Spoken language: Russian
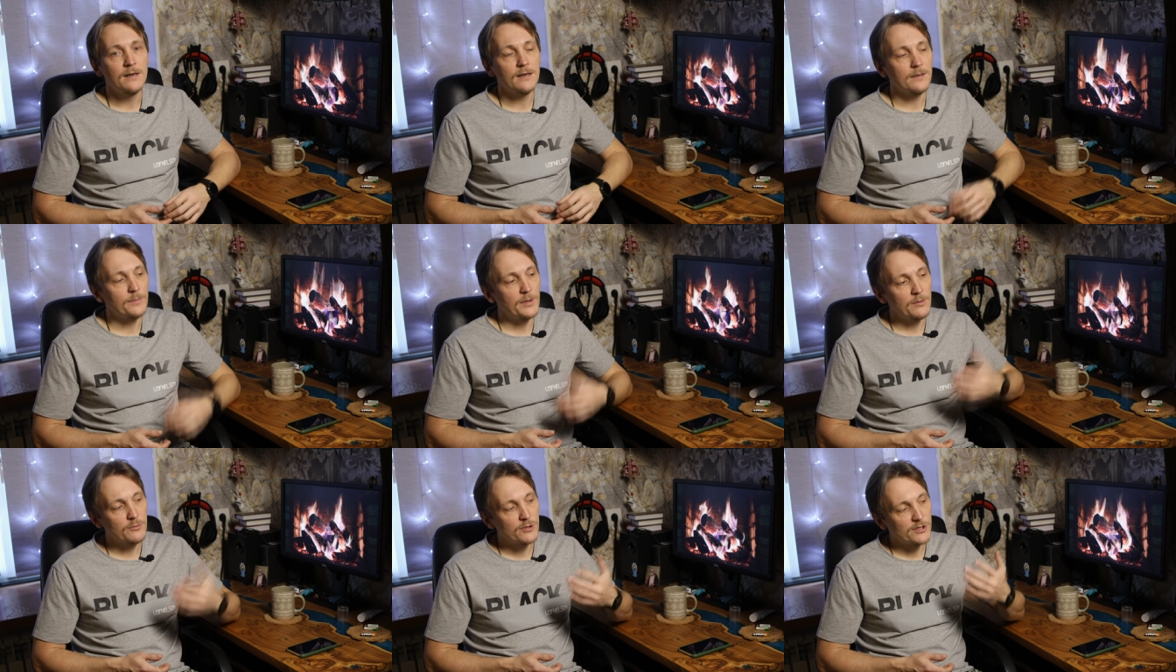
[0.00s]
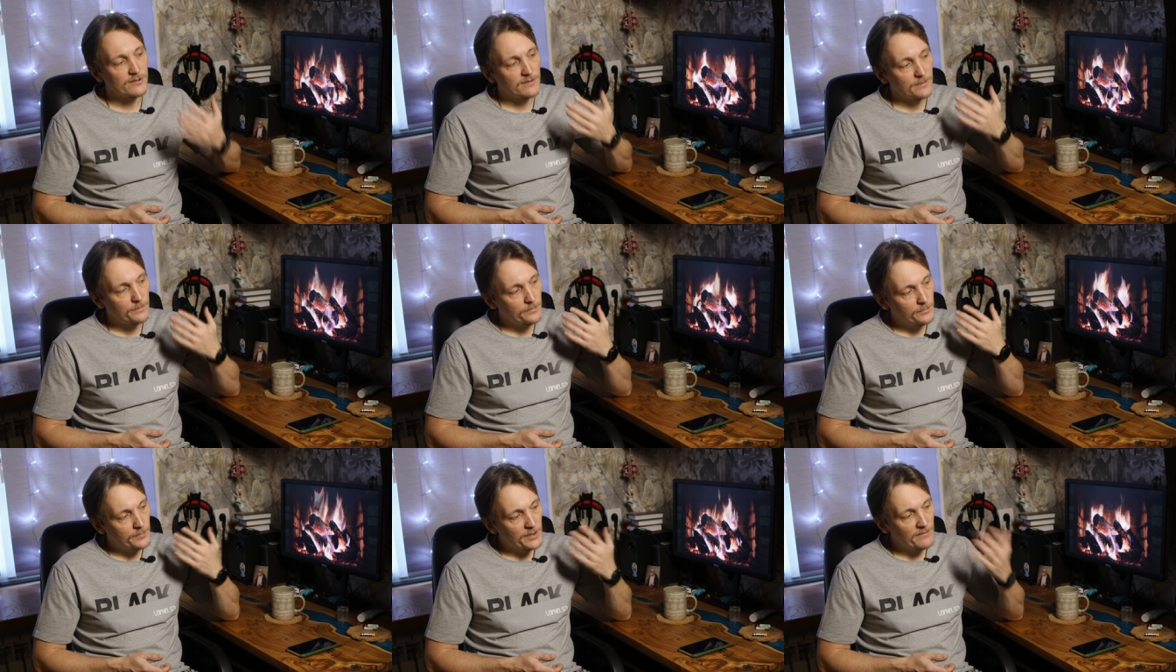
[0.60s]
э,
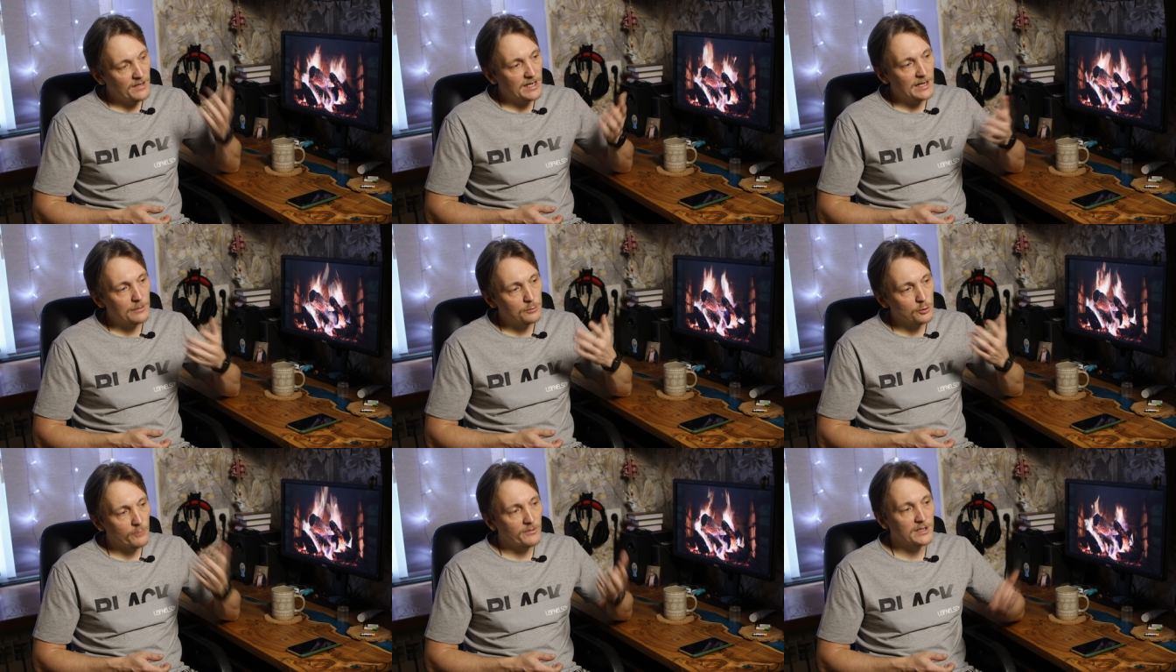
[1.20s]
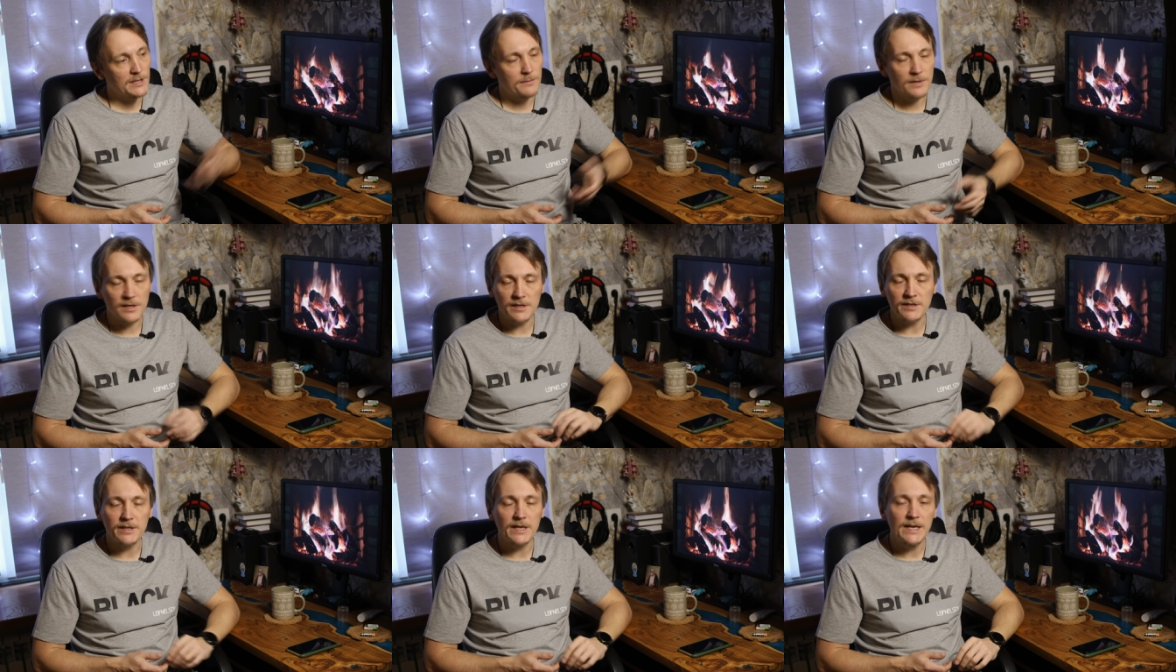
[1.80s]
преимущественно привлекают новых там
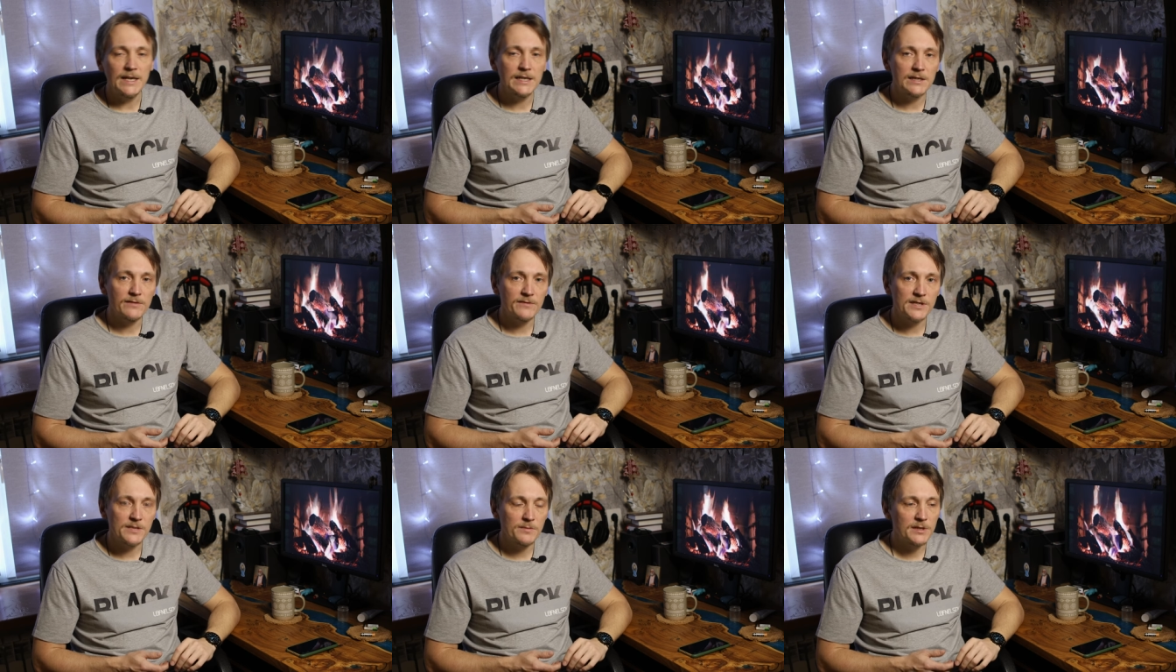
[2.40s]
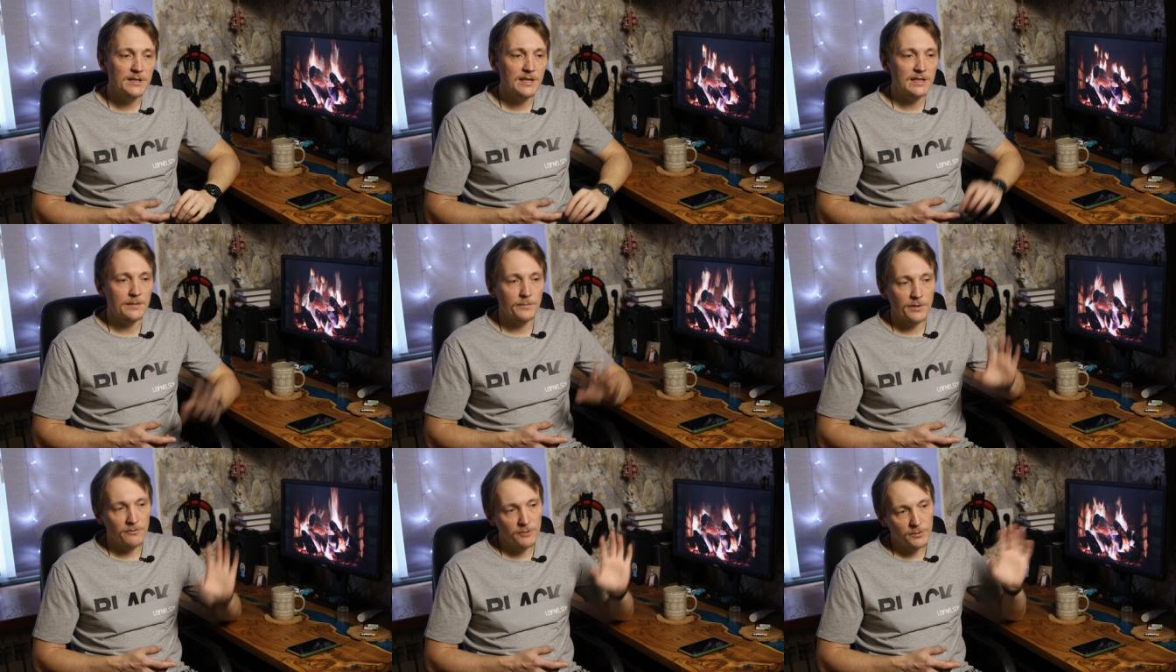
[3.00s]
каких-то клиентов к себе, да,
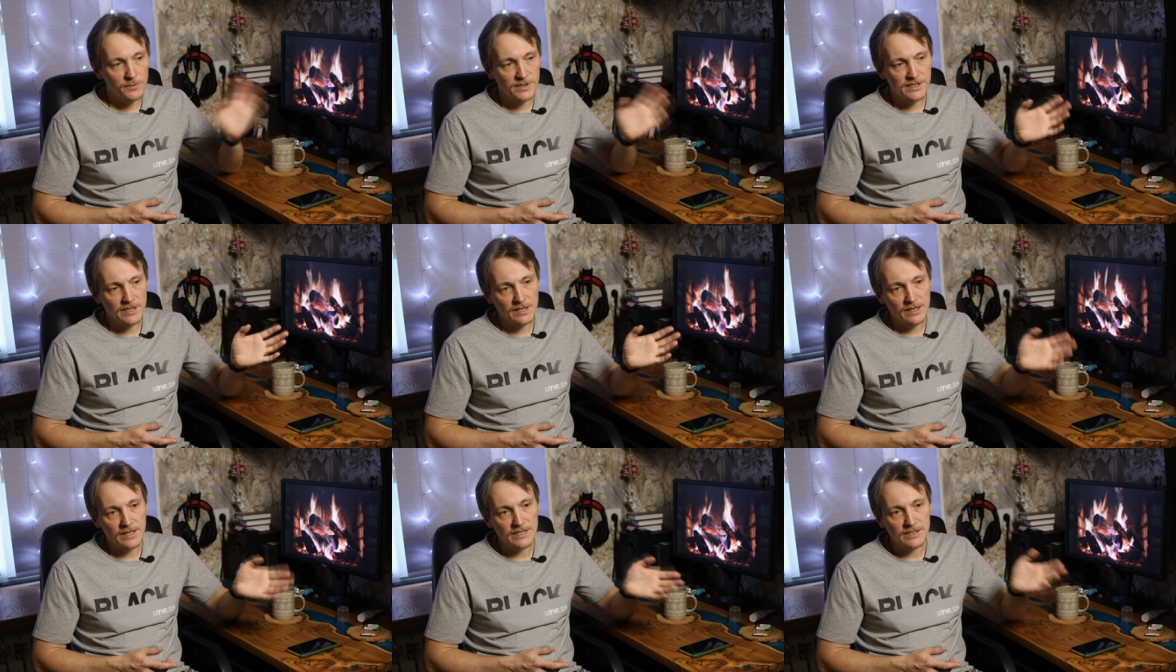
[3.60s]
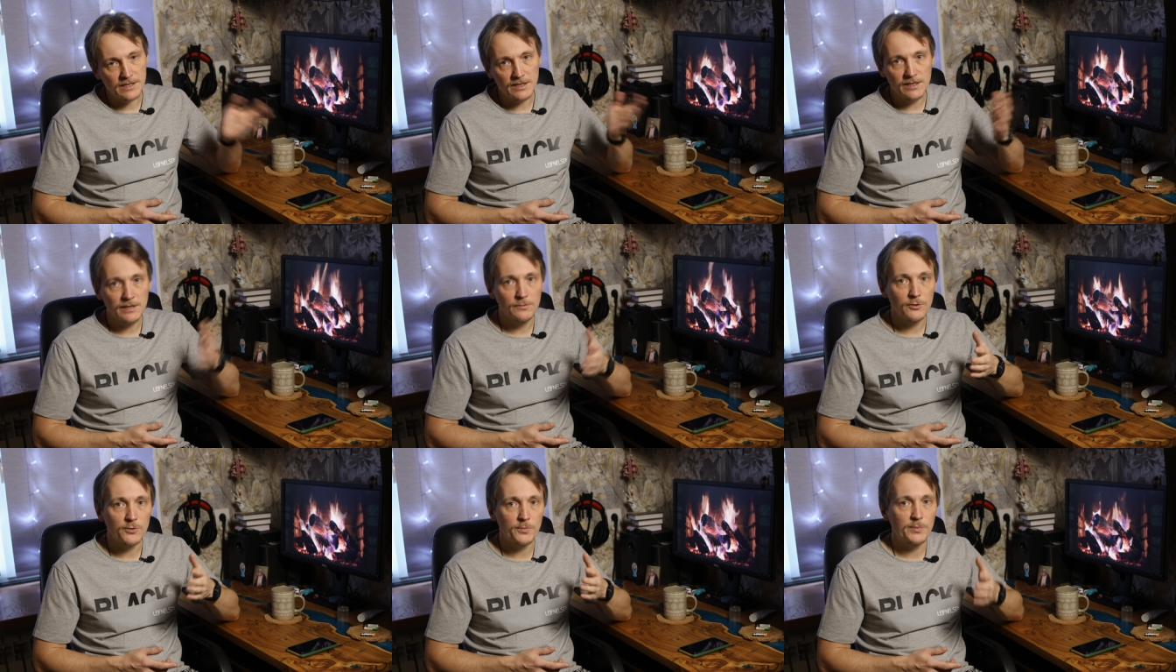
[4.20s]
там проводят мастер-классы, и
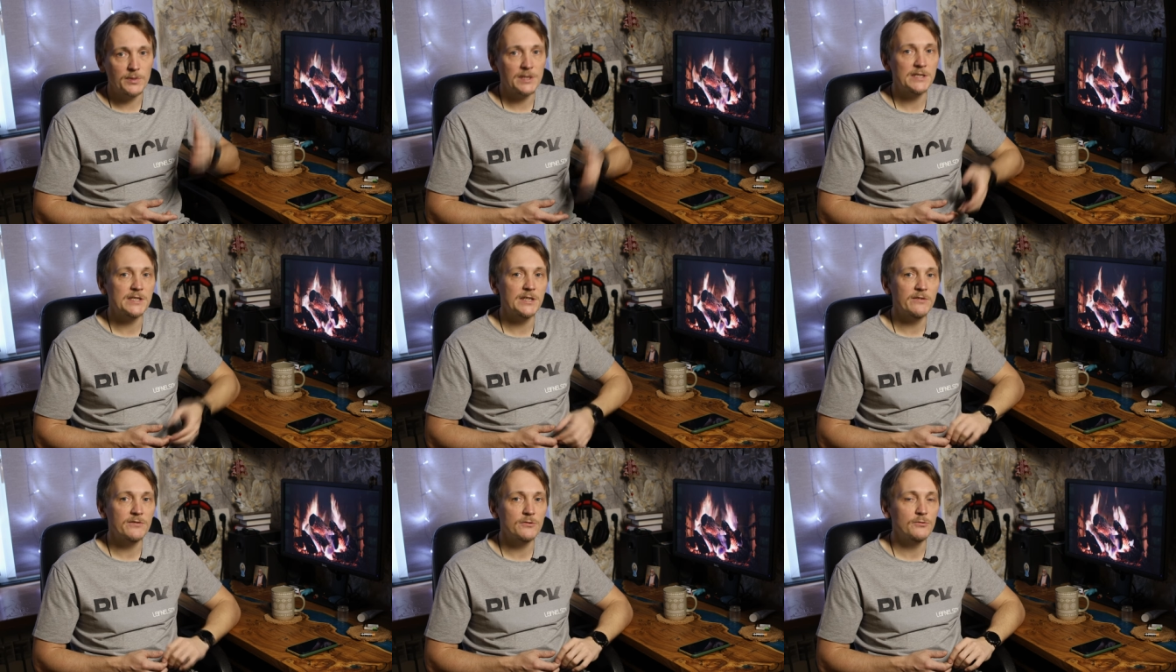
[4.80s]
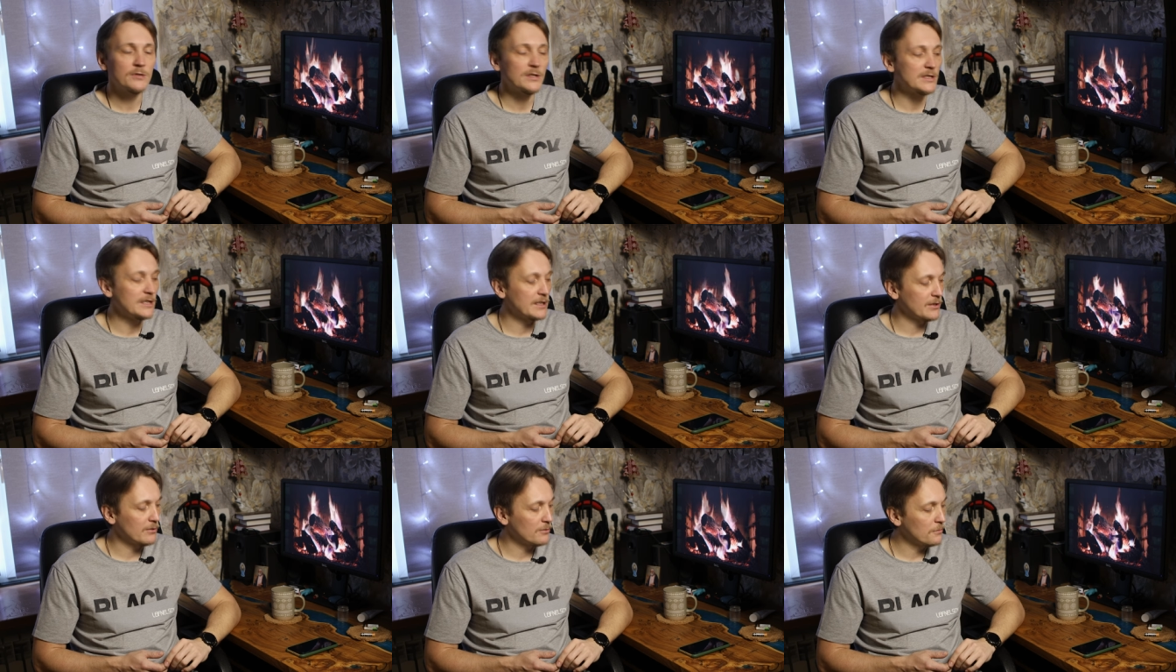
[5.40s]
ты можешь потестировать какую-то
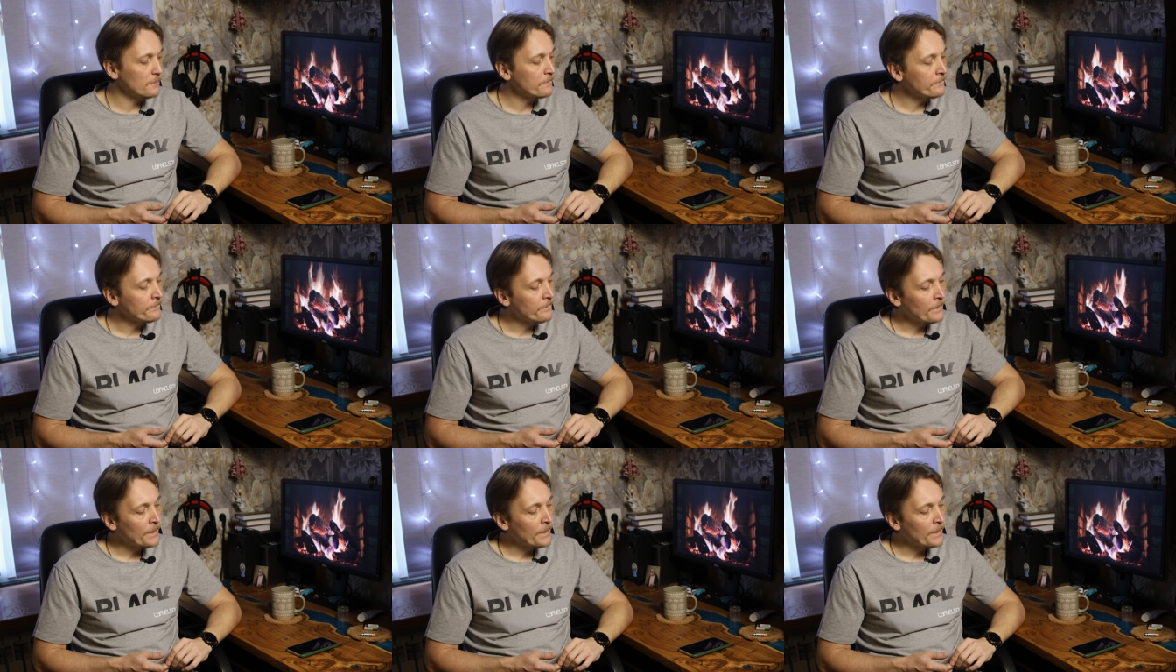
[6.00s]
технику.